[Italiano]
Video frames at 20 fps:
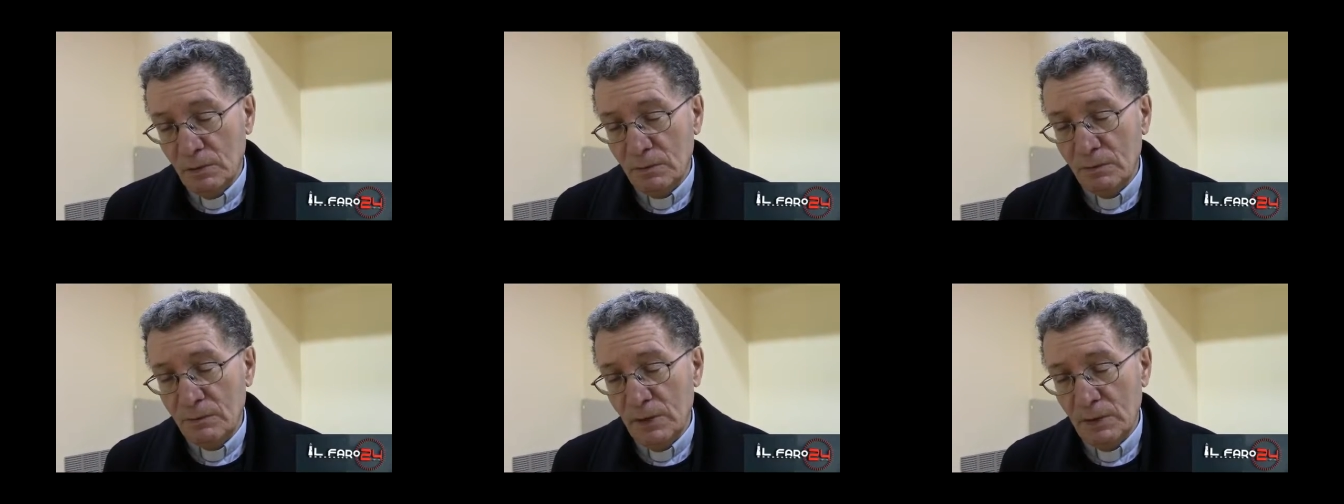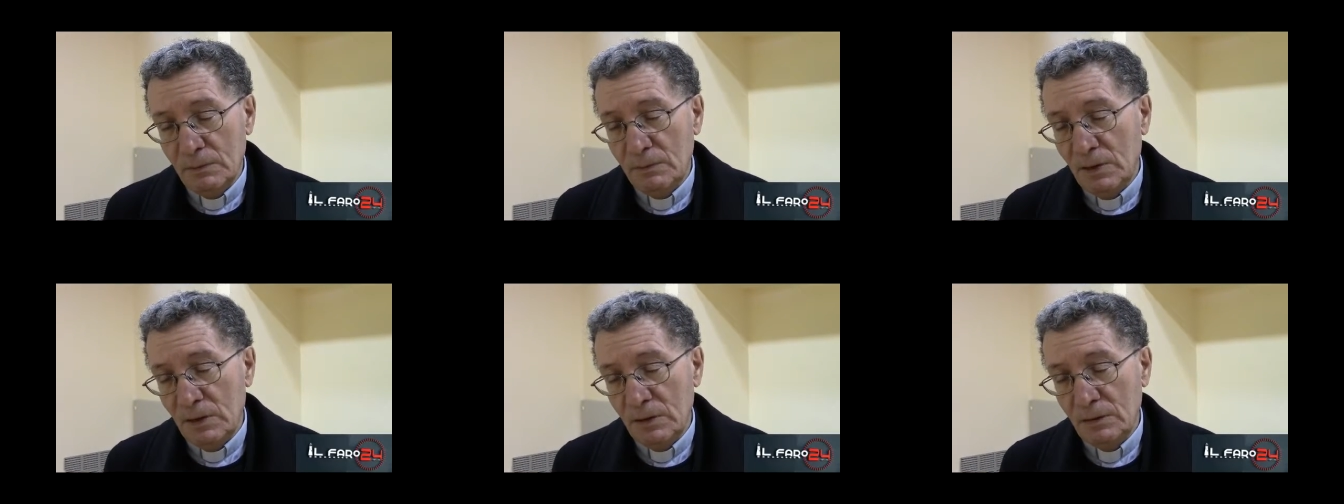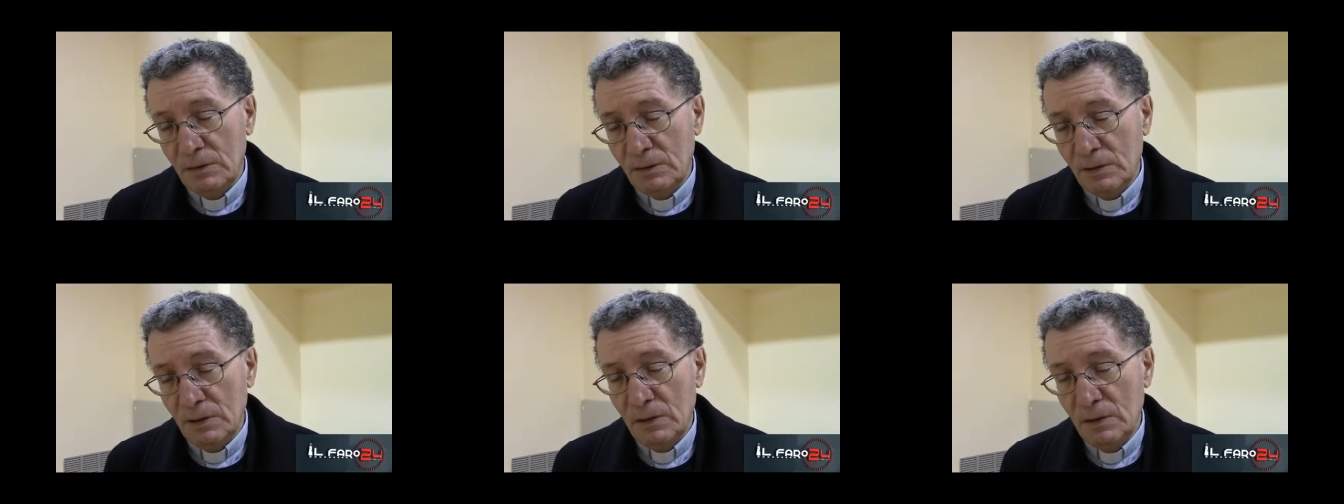
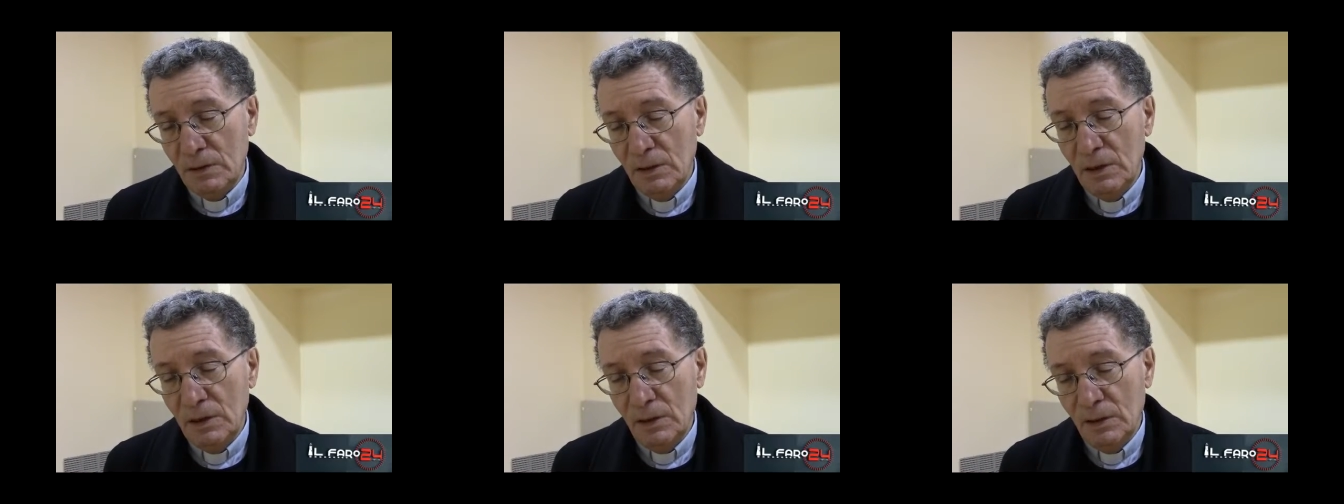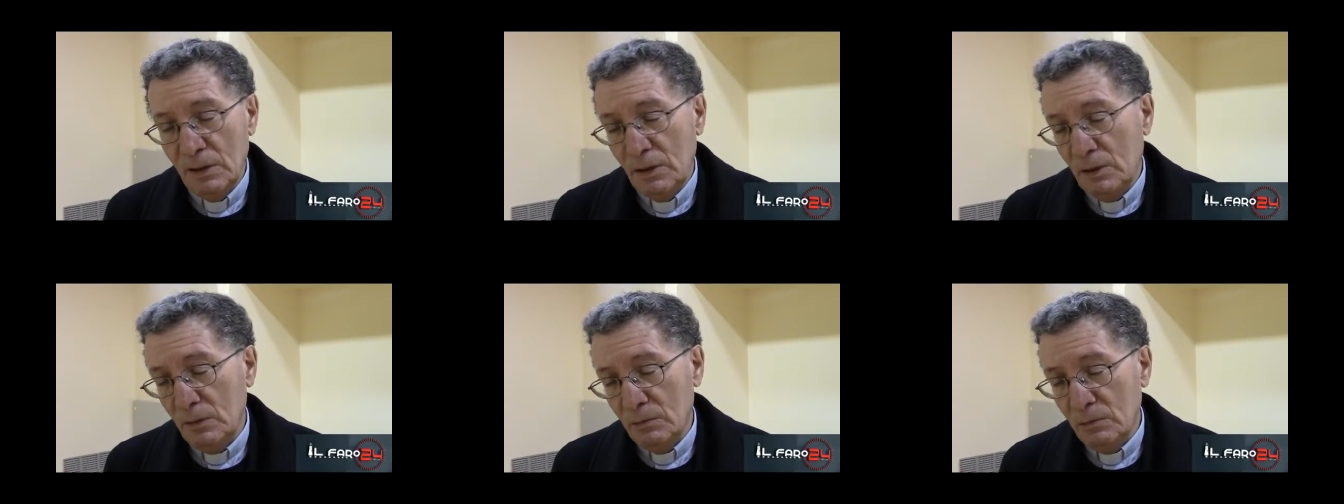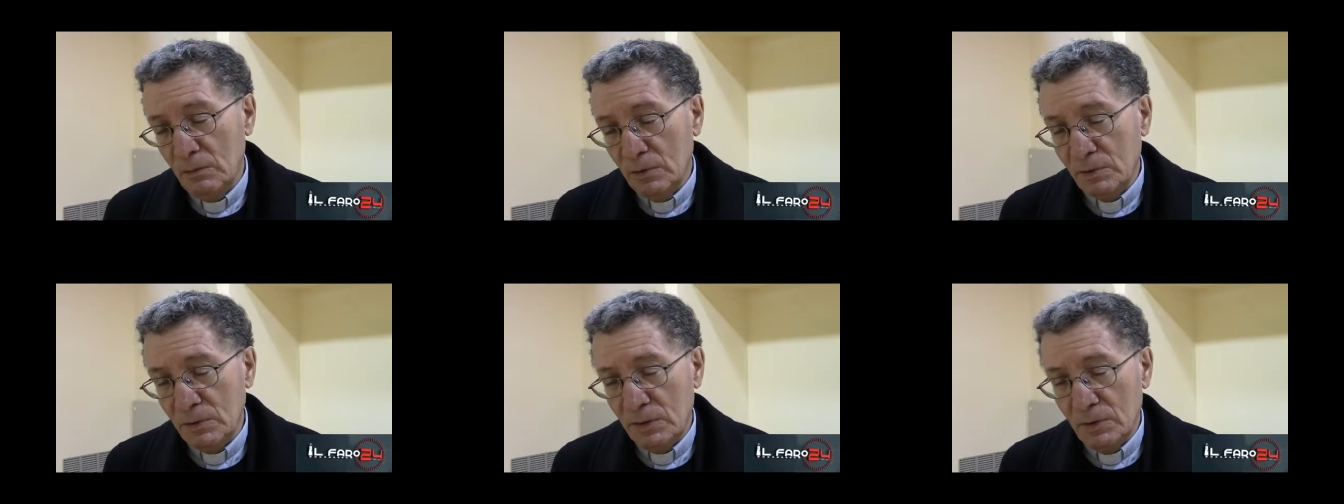ovviamente è
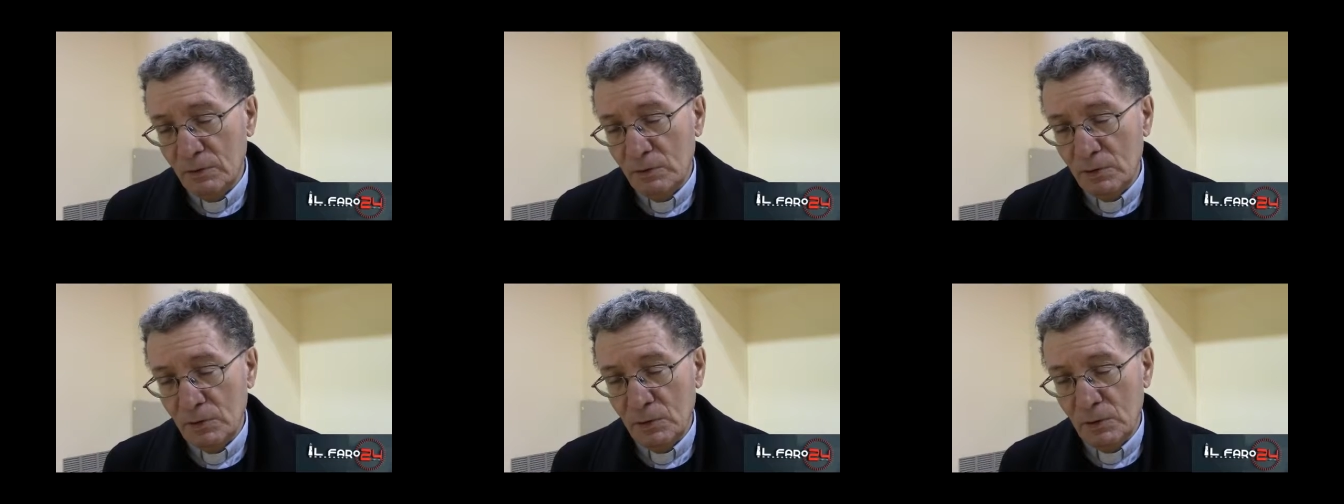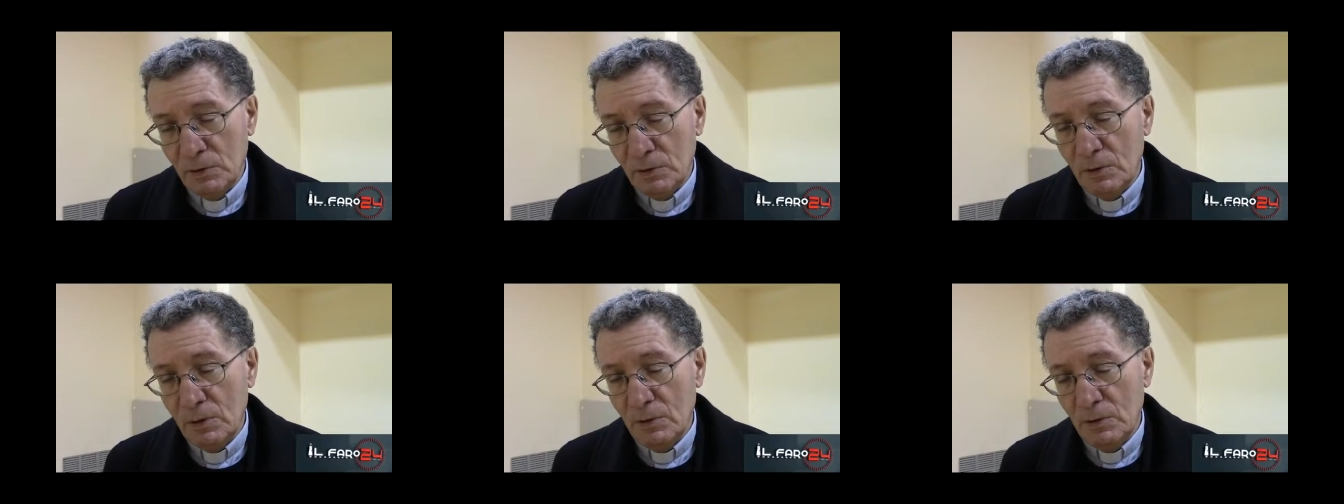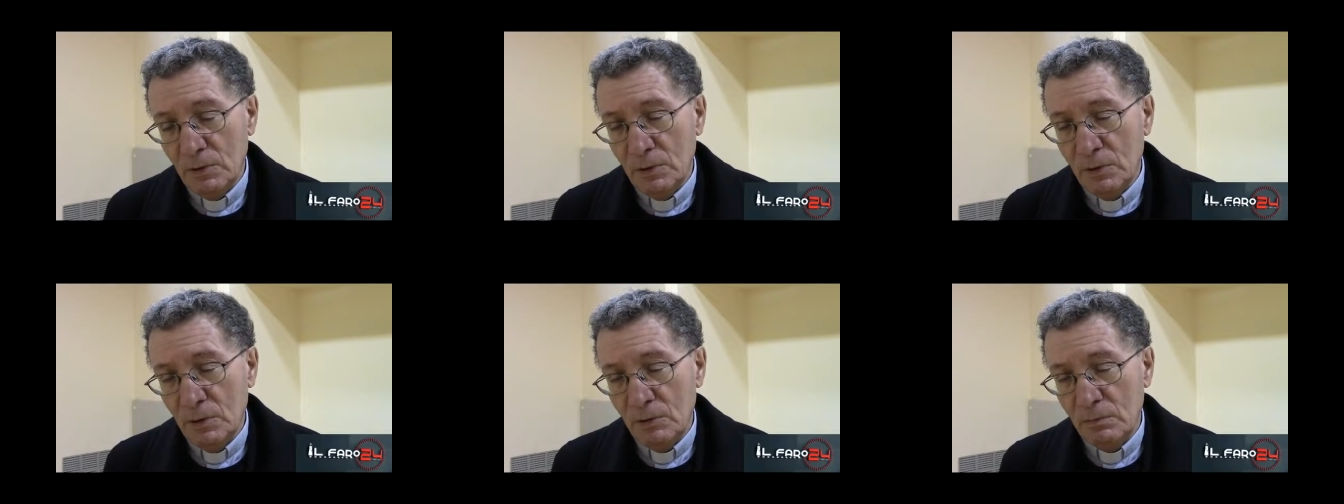un motivo di
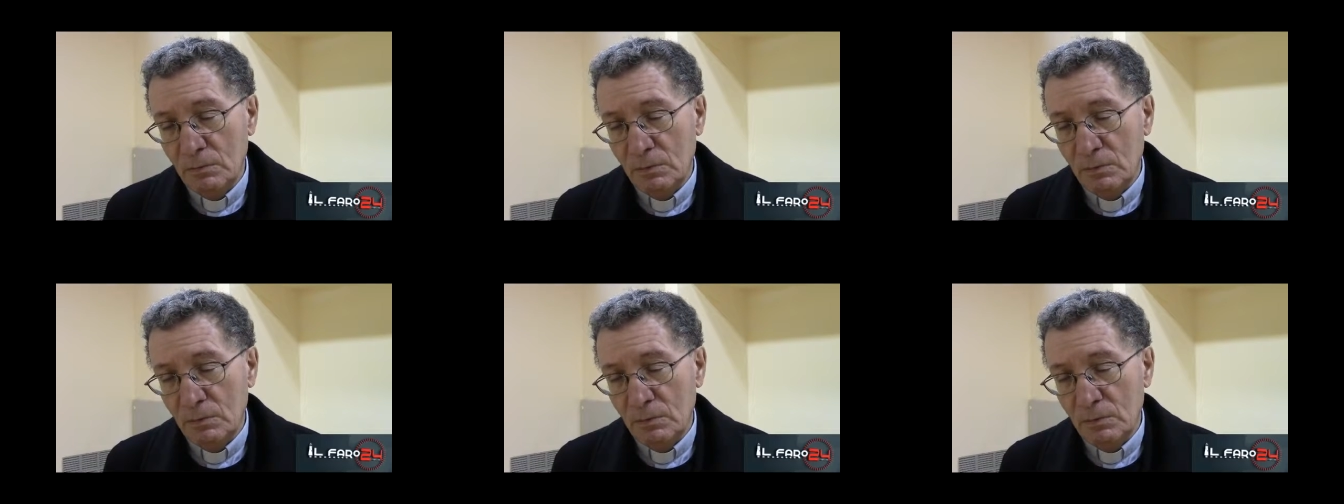orgoglio,